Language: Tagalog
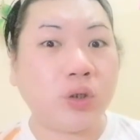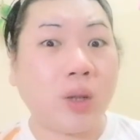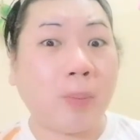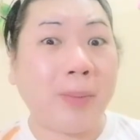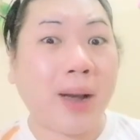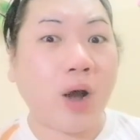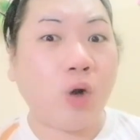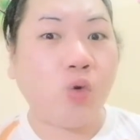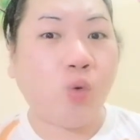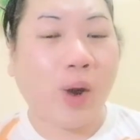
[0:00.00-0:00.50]
ng
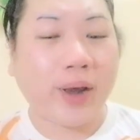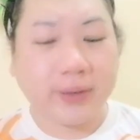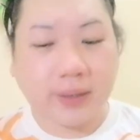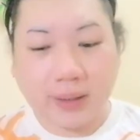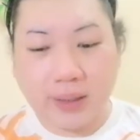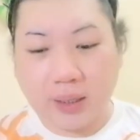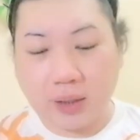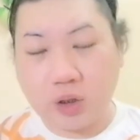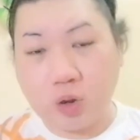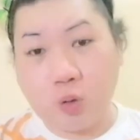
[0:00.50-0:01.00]
mga
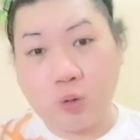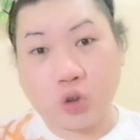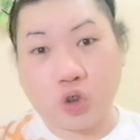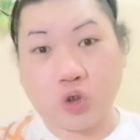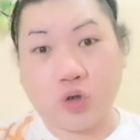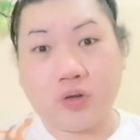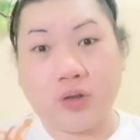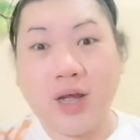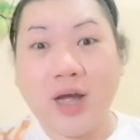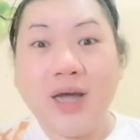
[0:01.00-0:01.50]
whitening
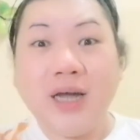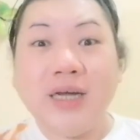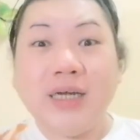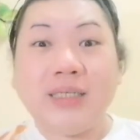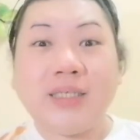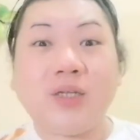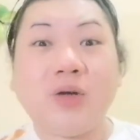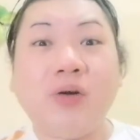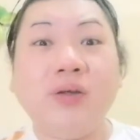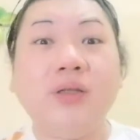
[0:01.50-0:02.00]
lotion.
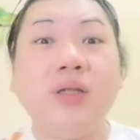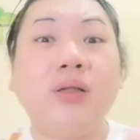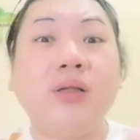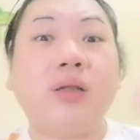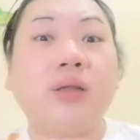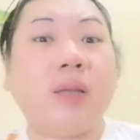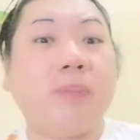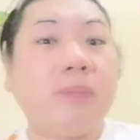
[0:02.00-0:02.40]
So hindi natin